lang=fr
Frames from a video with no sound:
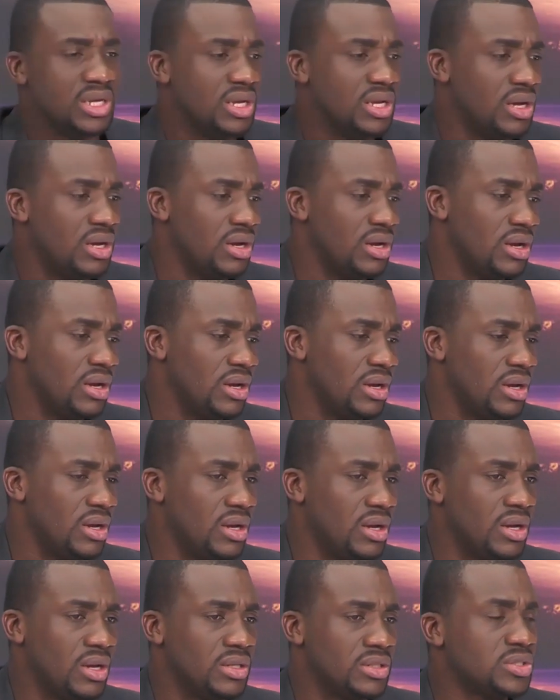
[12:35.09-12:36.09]

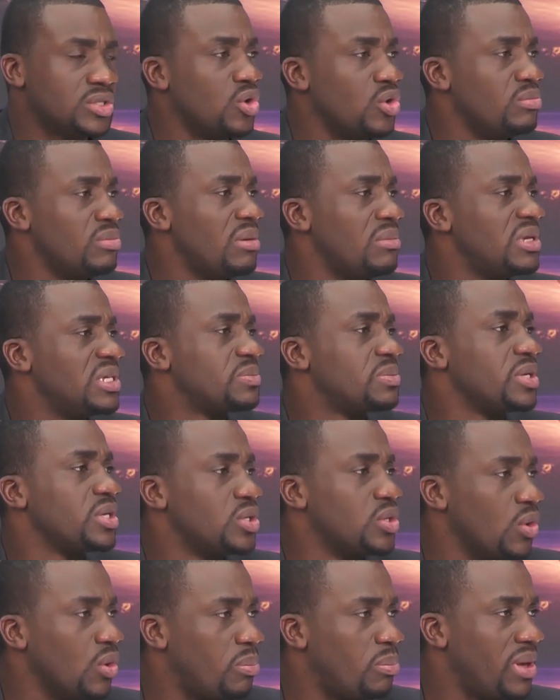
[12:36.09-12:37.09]
euh, c'est le même esprit qui
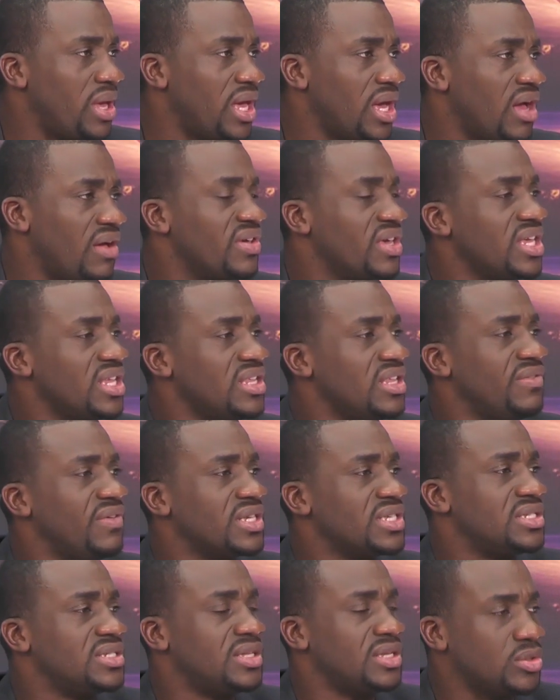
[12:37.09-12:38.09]
opère avec une
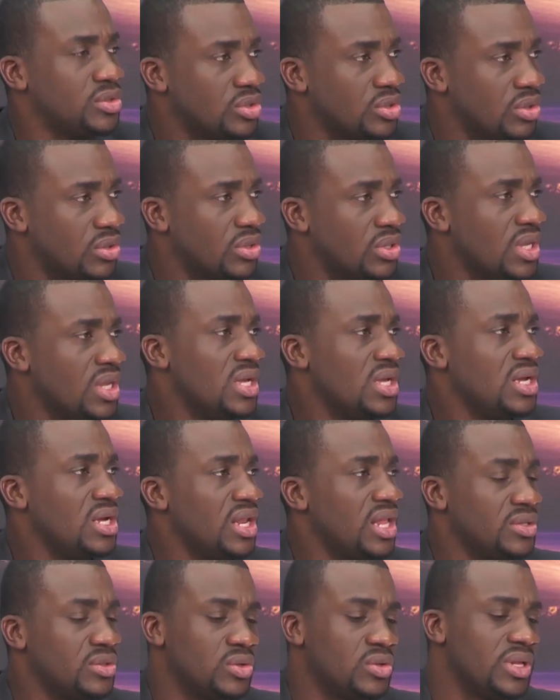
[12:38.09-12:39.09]
diversité de dons. Il a
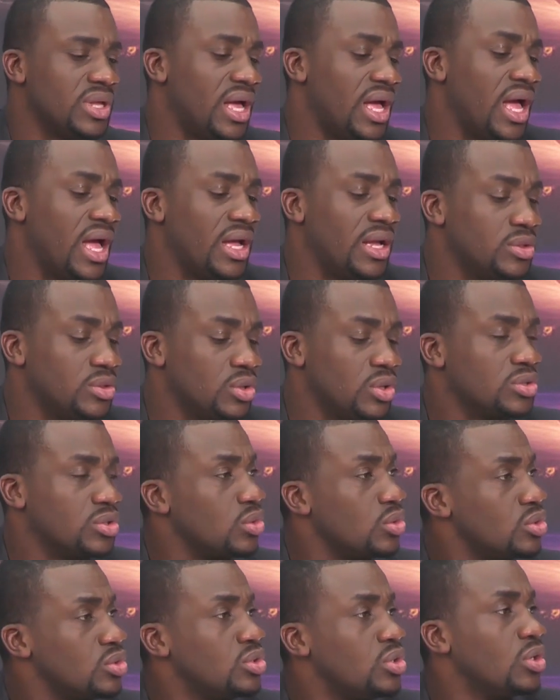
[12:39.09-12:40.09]
donné à un autre le
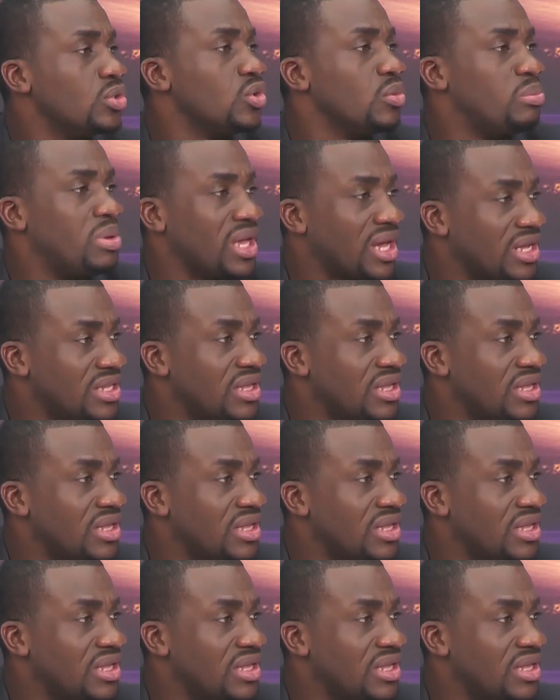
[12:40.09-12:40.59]
don d'opérer des